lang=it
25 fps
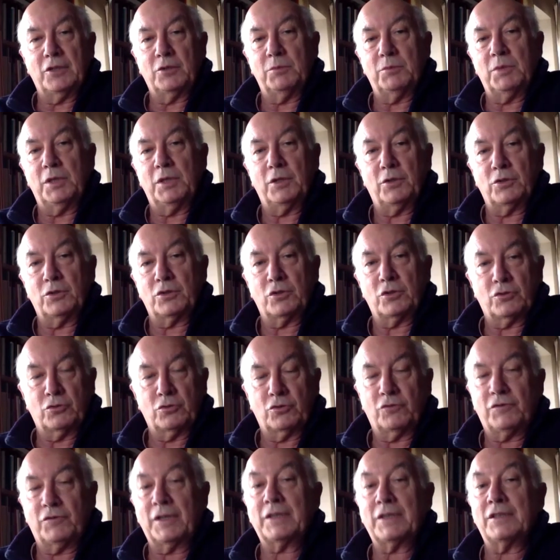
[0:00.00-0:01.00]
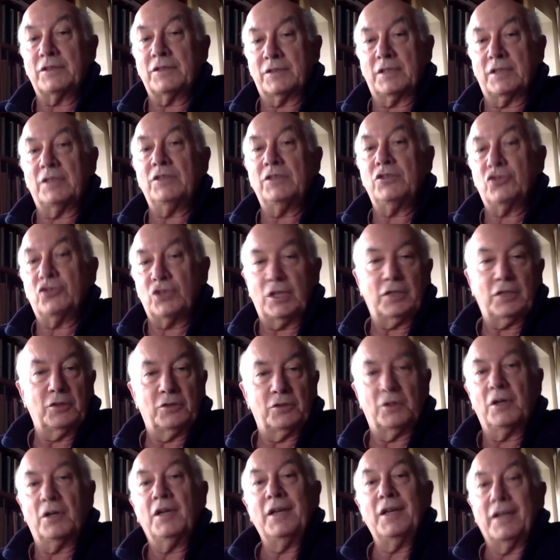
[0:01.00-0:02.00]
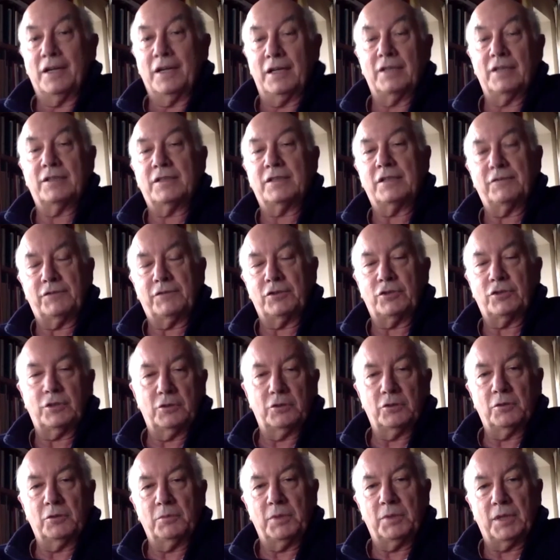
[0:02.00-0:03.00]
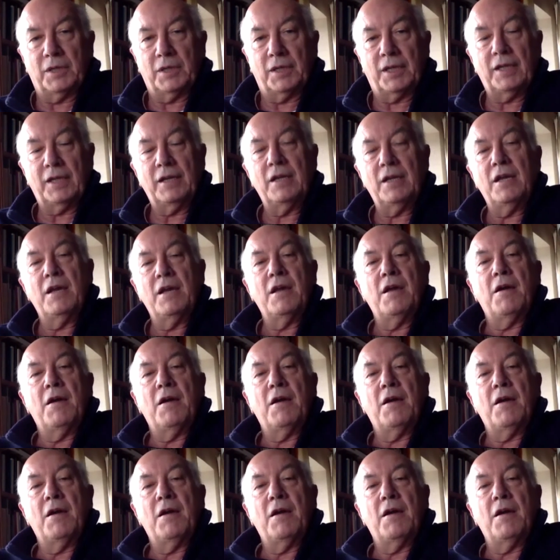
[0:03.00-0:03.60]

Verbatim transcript: come le cose sono fatte stai dicendo che le stai facendo bene,